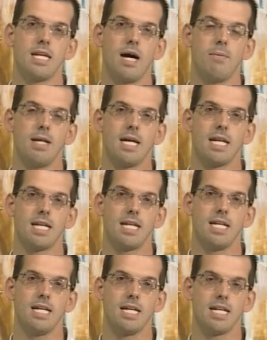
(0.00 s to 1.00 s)
hablar
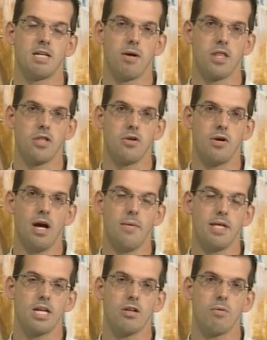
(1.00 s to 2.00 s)
eh, en espacio
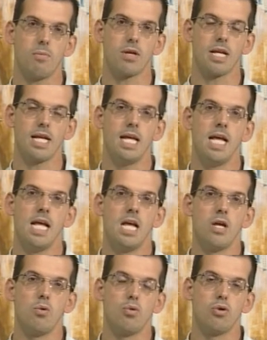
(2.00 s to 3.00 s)
abierto porque
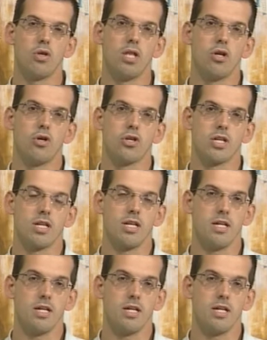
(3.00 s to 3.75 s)
uno de los